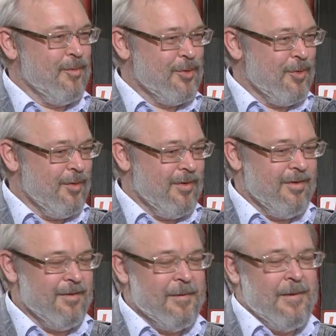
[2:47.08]

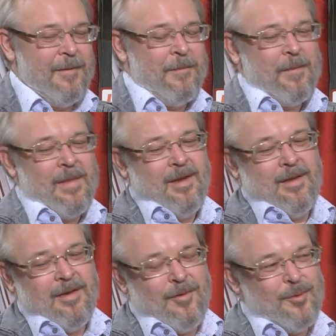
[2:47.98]
что
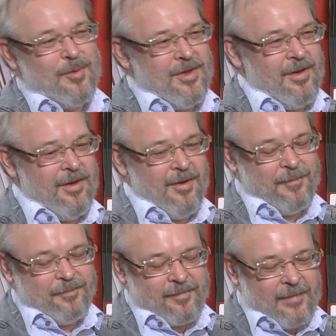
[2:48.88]
э, э, художники,
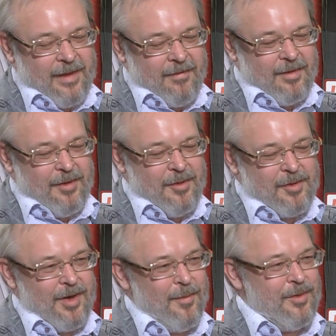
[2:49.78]
э,
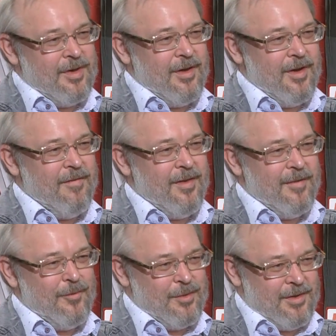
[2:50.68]
владеющие компьютерной графикой,
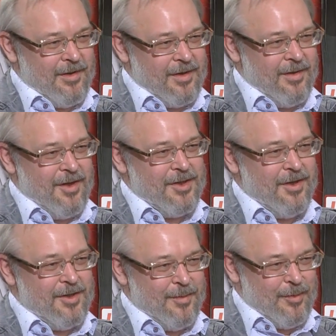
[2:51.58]
вдруг начали
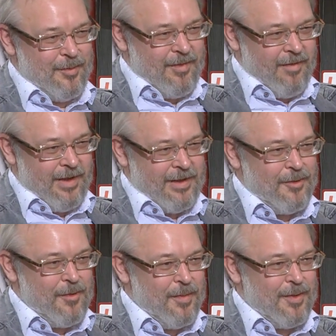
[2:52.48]
чем-то уделять. Это
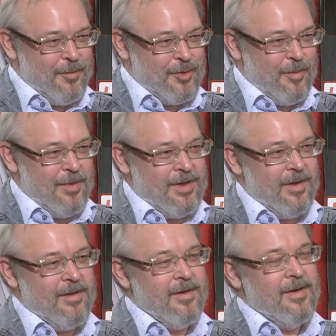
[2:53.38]
еще и потому, что мы
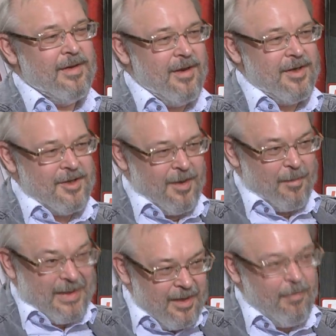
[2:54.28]
это начали
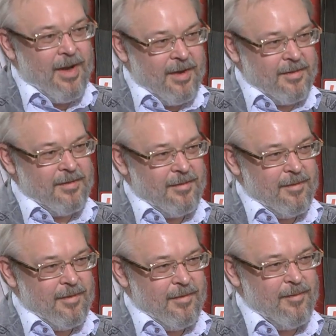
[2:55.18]
потреблять.
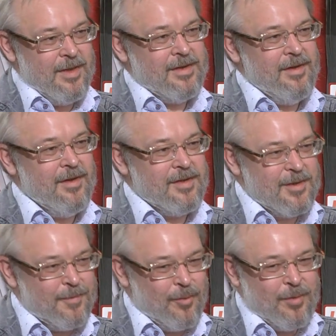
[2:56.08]
У нас есть
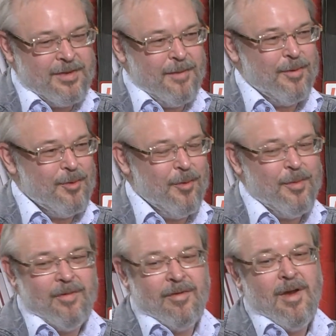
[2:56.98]
спрос на
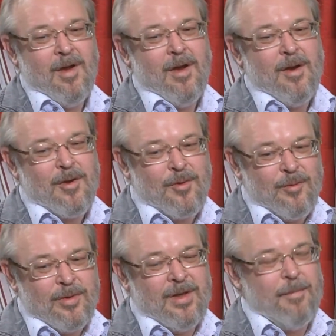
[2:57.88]
подобного
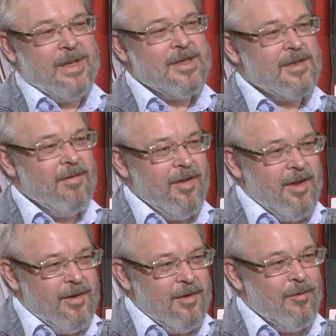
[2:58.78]
рода
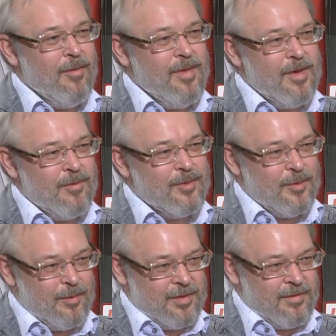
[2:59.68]
представление о
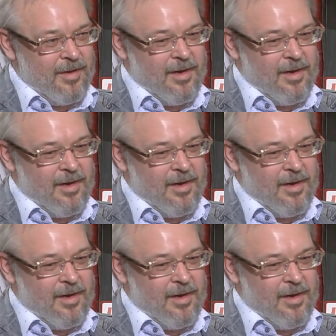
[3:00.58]
мироустройстве. Как